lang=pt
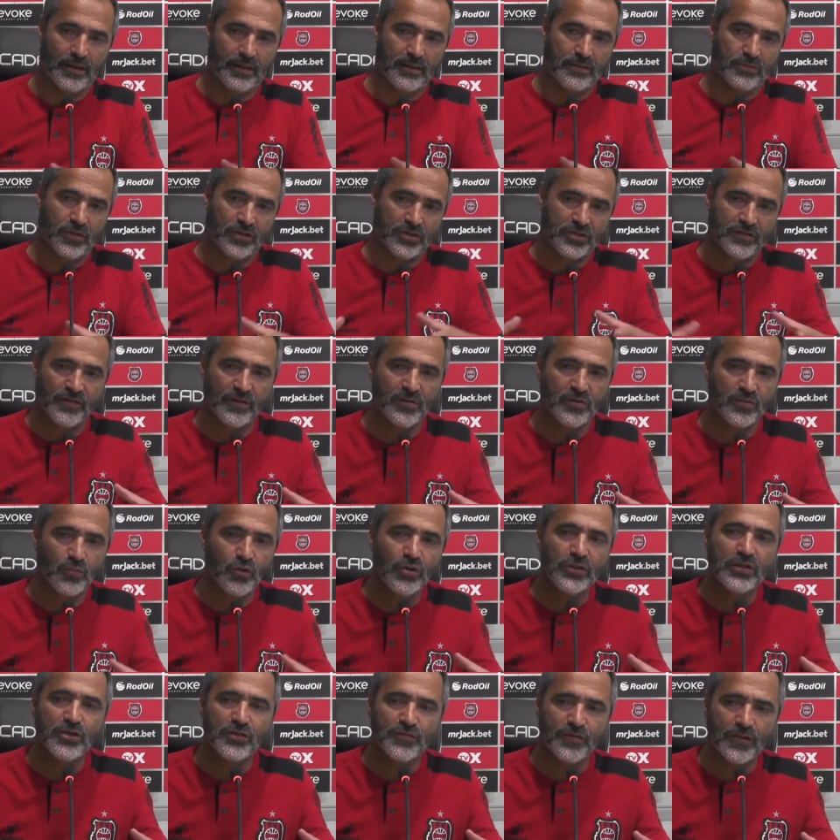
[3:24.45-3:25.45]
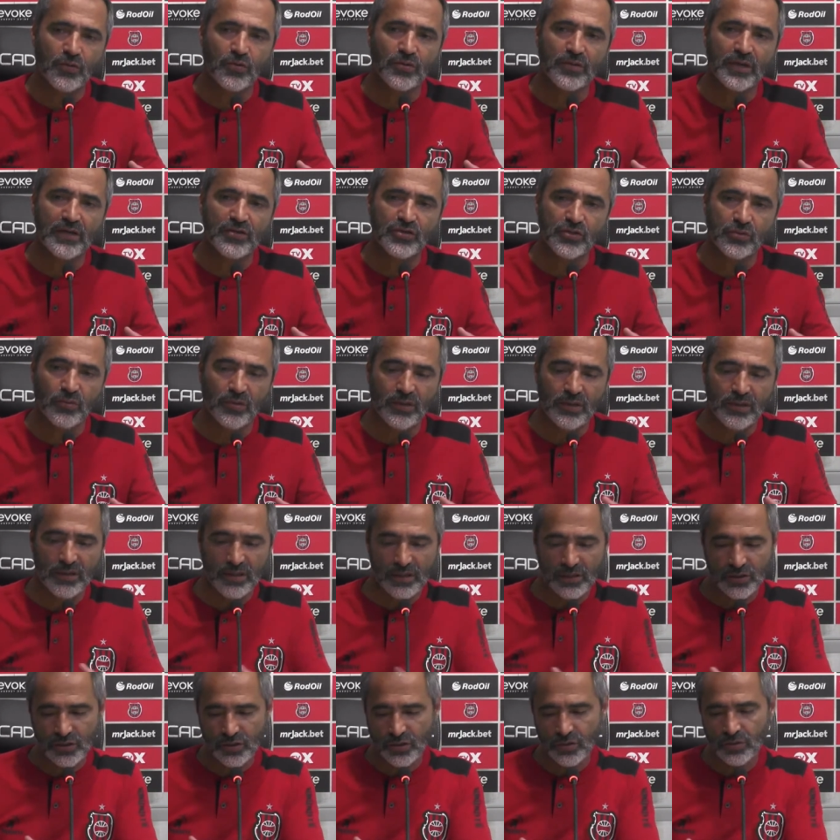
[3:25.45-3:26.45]
nós tivemos muita dificuldade no
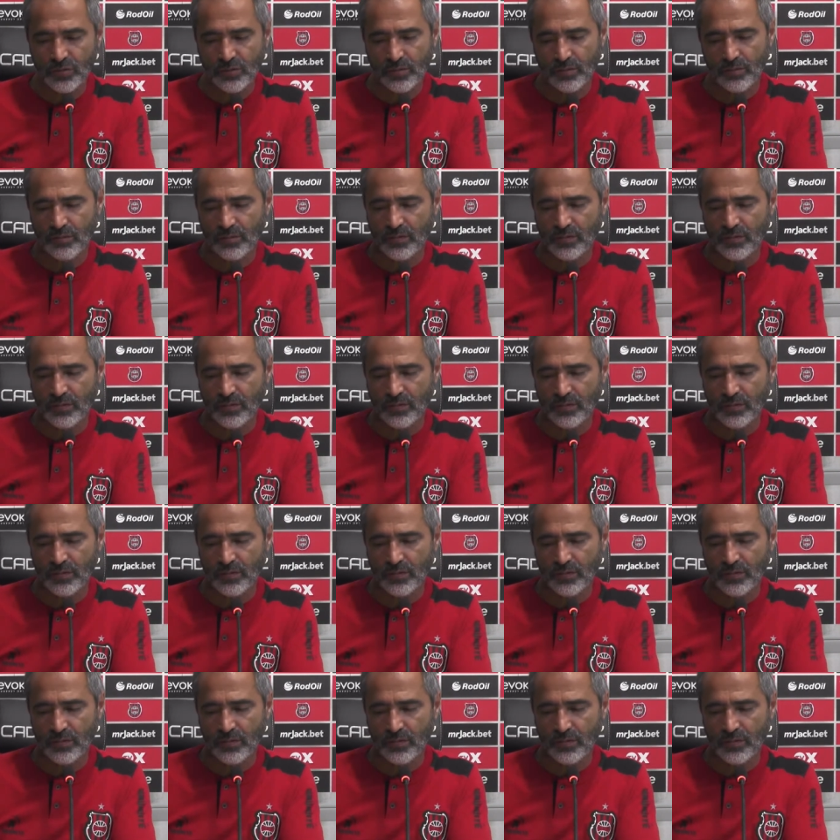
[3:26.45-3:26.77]
início,